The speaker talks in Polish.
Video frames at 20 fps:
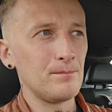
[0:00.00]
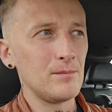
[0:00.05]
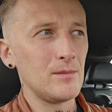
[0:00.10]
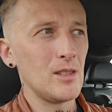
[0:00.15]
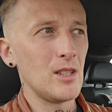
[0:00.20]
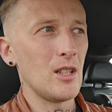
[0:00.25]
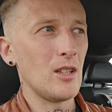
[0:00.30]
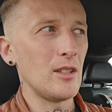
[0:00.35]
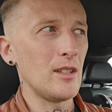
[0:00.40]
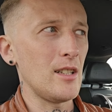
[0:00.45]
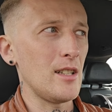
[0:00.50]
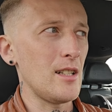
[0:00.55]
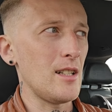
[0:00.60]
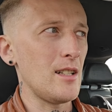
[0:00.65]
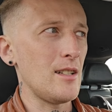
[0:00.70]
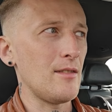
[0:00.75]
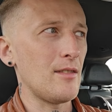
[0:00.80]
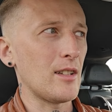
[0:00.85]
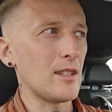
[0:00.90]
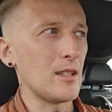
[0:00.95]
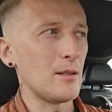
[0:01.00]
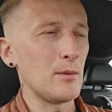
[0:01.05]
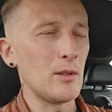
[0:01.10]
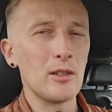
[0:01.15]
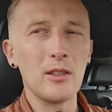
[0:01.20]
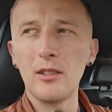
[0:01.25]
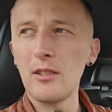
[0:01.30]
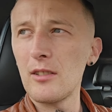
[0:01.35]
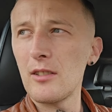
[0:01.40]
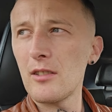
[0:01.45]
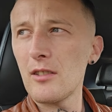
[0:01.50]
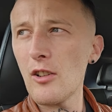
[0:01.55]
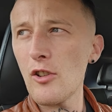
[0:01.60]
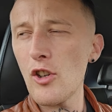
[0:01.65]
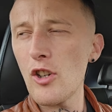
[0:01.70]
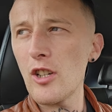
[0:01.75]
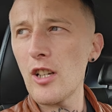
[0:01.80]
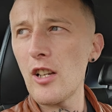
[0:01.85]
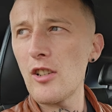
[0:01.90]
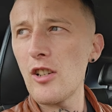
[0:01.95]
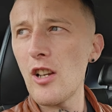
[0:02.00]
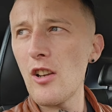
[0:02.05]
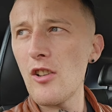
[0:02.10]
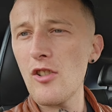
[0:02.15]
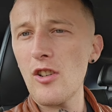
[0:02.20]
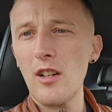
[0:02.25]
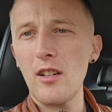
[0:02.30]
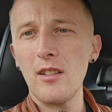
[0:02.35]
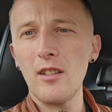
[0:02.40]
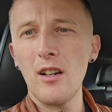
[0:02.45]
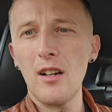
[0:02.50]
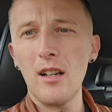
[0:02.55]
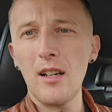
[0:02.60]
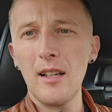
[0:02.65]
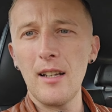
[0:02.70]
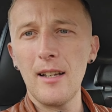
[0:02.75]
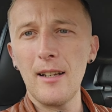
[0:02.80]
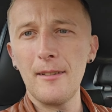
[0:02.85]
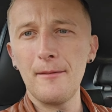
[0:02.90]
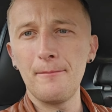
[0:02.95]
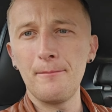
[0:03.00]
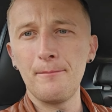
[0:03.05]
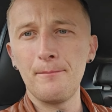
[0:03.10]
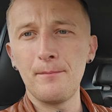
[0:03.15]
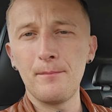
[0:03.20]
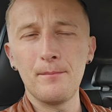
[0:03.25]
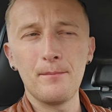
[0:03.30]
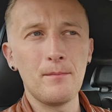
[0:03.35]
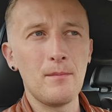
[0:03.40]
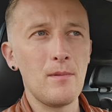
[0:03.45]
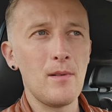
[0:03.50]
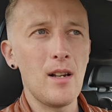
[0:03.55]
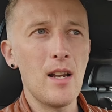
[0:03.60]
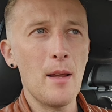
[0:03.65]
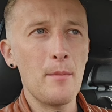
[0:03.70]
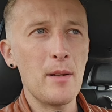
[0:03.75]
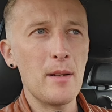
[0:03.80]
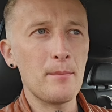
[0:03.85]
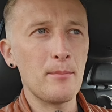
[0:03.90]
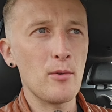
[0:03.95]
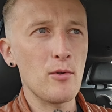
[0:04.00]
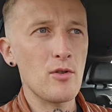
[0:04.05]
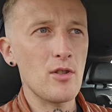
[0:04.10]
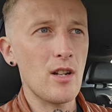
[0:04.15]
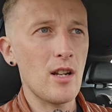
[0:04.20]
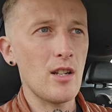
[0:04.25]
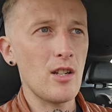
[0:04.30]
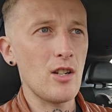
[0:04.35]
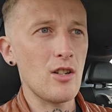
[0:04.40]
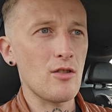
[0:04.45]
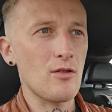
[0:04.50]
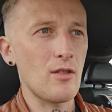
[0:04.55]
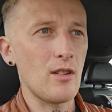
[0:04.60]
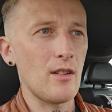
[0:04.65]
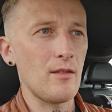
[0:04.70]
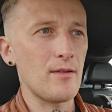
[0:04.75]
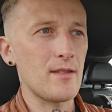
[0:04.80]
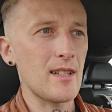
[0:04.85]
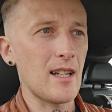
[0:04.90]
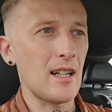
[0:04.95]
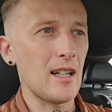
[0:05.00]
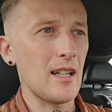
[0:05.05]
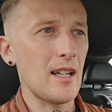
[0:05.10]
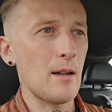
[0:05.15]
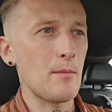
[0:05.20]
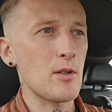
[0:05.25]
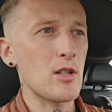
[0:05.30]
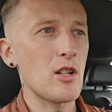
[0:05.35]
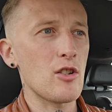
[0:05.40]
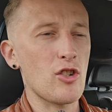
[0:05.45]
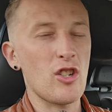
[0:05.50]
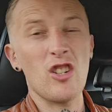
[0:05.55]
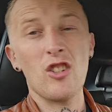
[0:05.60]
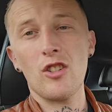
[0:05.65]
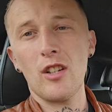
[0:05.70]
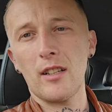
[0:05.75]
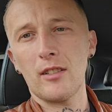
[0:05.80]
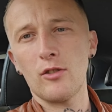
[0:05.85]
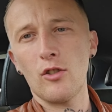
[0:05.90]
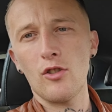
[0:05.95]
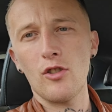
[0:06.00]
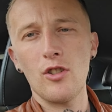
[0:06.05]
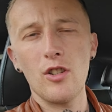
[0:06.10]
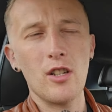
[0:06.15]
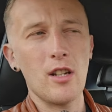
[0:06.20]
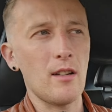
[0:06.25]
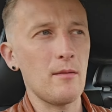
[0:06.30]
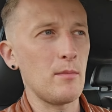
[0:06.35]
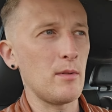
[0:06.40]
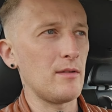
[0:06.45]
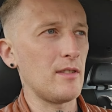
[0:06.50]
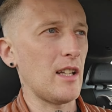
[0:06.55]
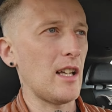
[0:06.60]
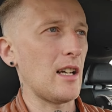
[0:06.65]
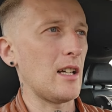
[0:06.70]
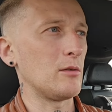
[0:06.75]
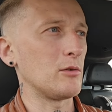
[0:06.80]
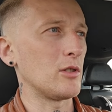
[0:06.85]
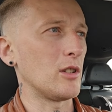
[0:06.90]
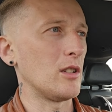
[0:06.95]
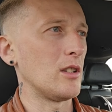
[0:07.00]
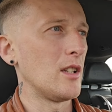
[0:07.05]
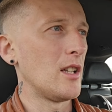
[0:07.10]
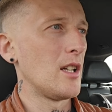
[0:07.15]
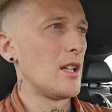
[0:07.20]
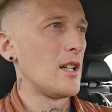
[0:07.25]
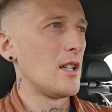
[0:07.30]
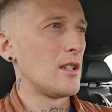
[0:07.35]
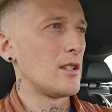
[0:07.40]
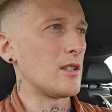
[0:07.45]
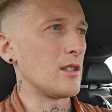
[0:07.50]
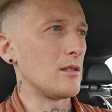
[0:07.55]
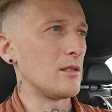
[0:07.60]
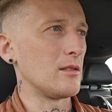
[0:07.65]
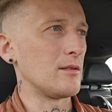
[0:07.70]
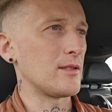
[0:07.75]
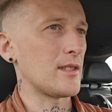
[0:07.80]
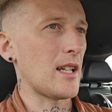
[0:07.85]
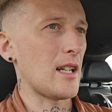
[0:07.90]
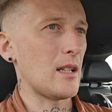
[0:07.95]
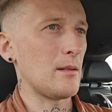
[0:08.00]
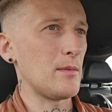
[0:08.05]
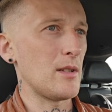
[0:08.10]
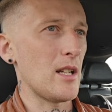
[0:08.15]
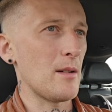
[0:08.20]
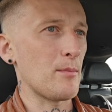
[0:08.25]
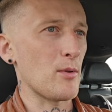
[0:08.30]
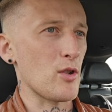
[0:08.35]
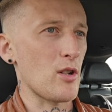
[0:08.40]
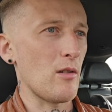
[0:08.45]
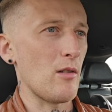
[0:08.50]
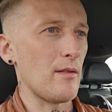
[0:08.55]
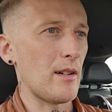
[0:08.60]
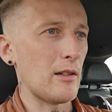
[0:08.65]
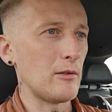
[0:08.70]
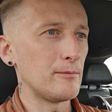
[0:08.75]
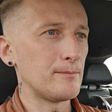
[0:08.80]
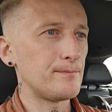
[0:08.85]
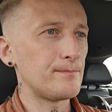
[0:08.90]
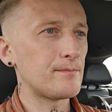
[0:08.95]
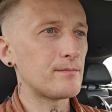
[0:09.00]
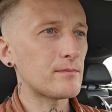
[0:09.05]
No i wiadomo, no, troszeczkę ciężej, no ale lepiej później niż wcale. Ja myślę, że jeszcze jak ktoś dzisiaj by wyjechał, to, to wcale by nie pożałował.